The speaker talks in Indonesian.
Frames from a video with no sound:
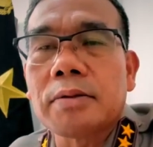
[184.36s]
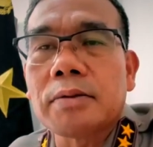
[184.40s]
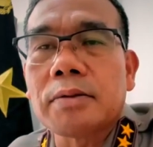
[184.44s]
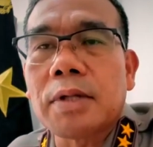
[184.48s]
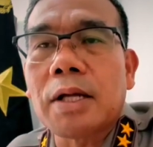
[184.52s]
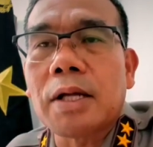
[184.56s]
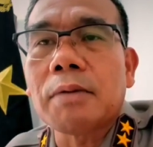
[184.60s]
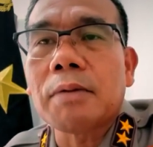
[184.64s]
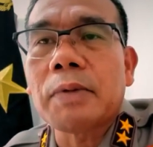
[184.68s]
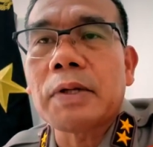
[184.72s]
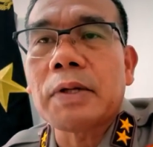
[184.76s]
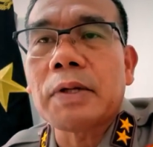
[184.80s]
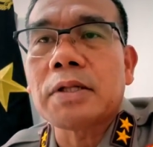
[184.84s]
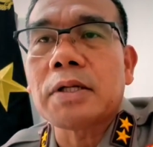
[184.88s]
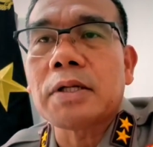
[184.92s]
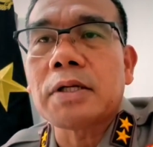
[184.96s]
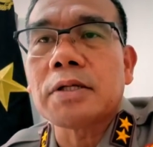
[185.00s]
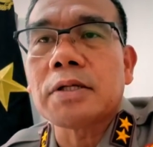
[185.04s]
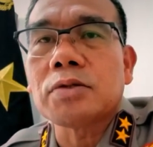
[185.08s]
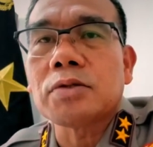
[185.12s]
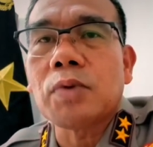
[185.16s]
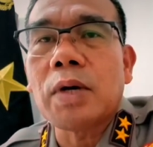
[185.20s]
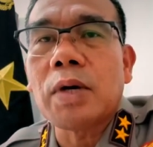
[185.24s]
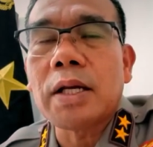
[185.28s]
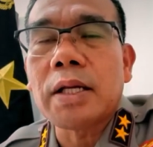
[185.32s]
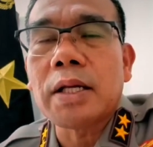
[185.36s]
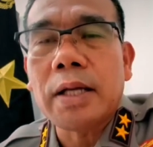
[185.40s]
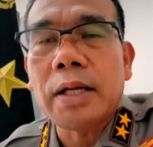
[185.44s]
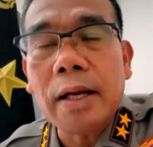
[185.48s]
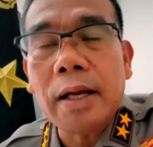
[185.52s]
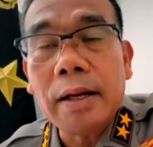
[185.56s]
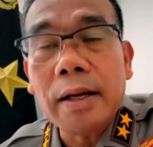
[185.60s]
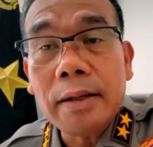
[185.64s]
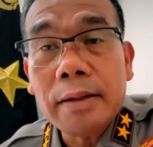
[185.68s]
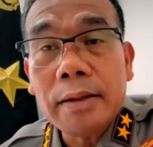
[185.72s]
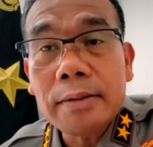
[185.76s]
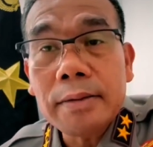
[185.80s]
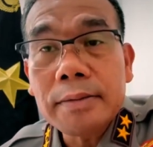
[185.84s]
tanpa terkecuali
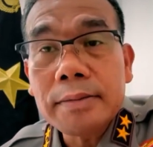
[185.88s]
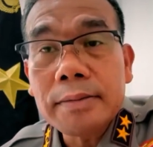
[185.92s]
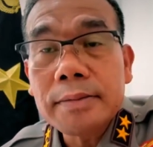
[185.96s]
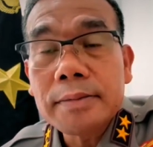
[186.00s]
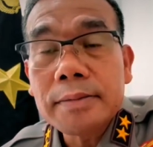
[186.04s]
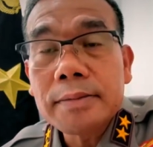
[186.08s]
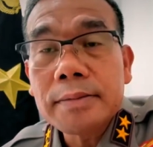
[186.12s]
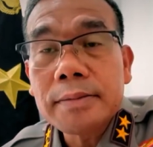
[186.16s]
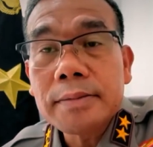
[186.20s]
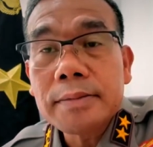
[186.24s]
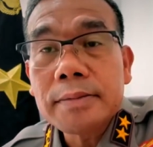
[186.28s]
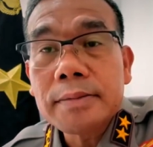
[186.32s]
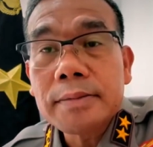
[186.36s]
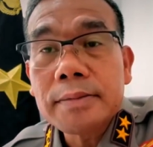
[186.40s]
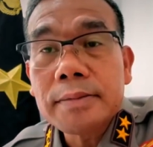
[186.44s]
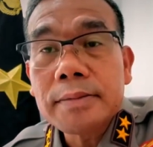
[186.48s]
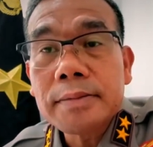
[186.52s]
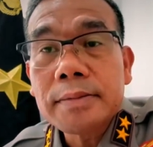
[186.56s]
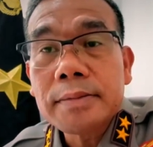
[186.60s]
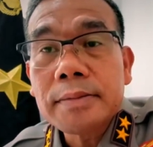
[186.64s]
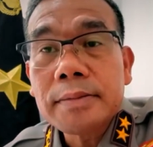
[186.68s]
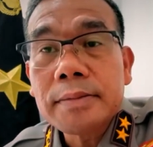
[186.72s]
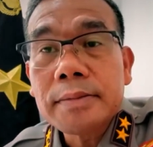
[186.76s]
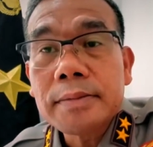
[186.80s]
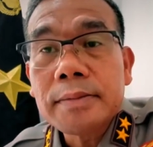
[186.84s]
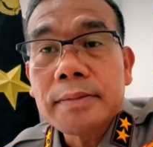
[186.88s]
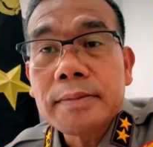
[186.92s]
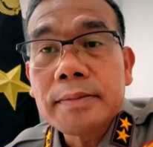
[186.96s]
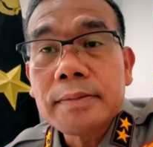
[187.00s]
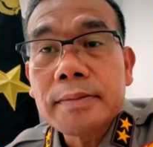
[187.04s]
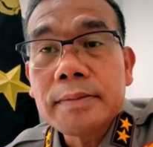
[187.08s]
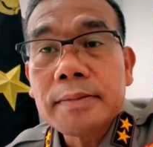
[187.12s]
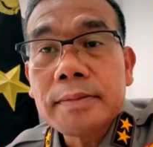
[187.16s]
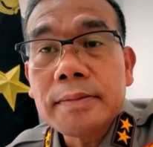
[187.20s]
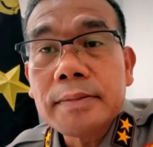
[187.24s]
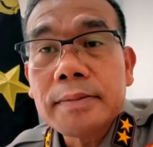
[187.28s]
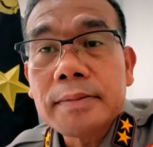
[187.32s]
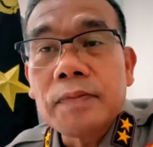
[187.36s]
kan ya
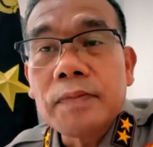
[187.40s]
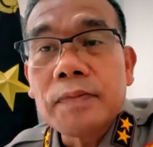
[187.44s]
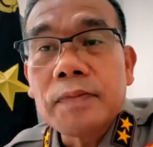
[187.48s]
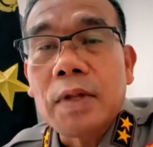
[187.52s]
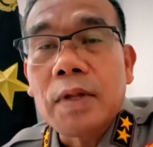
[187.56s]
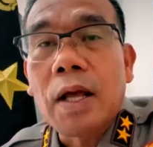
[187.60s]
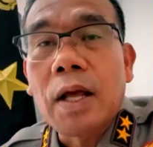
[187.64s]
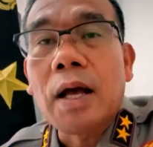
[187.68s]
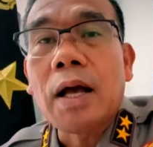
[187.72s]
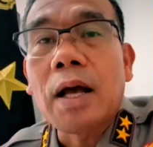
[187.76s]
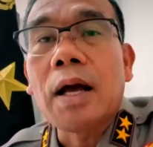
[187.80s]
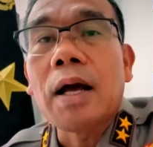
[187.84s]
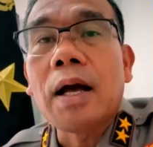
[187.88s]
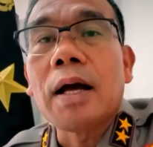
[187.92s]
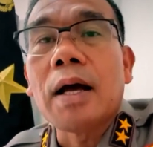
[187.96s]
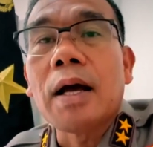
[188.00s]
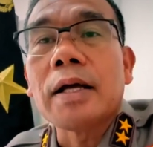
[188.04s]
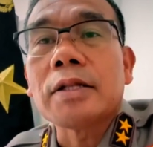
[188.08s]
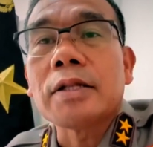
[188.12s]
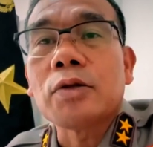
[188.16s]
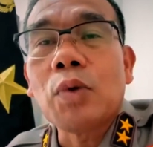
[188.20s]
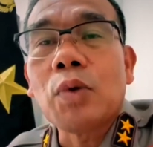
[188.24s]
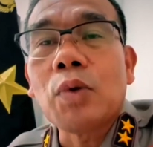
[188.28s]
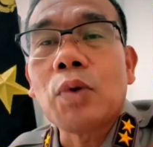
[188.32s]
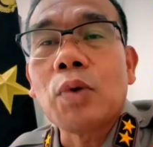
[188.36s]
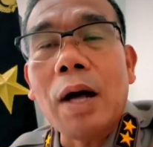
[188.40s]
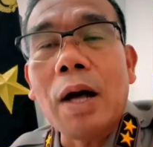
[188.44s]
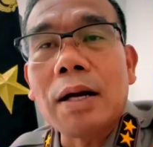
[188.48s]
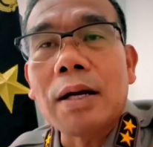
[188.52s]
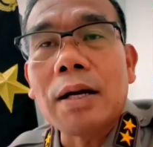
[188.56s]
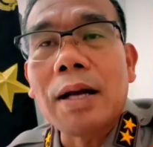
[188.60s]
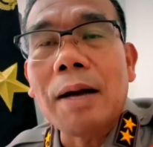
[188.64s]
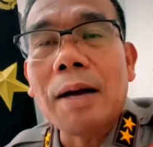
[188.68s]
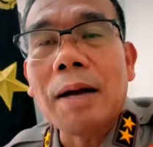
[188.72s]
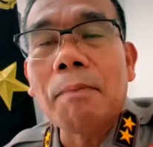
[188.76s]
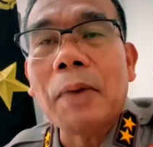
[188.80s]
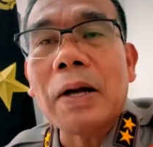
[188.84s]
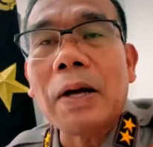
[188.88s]
ya ya nah, betul betul
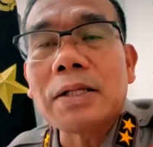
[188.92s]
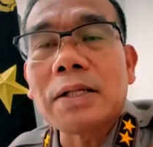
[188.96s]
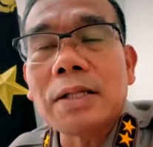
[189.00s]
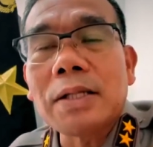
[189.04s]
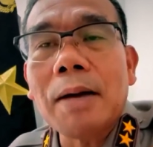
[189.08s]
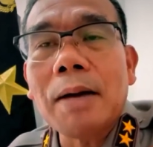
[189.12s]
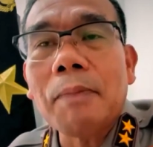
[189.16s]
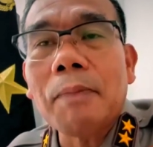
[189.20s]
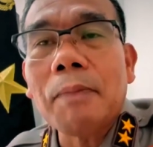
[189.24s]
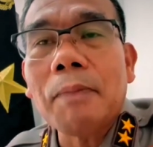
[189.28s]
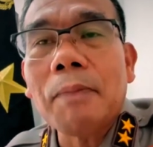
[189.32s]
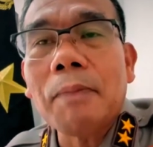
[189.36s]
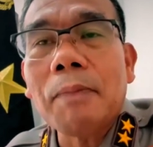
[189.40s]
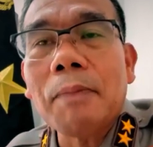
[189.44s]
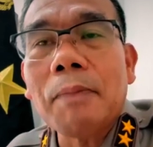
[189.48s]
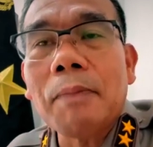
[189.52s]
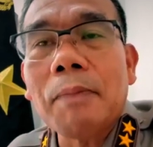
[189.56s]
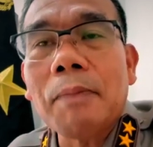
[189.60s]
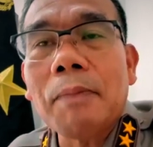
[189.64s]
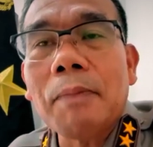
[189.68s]
dampaknya apa itu.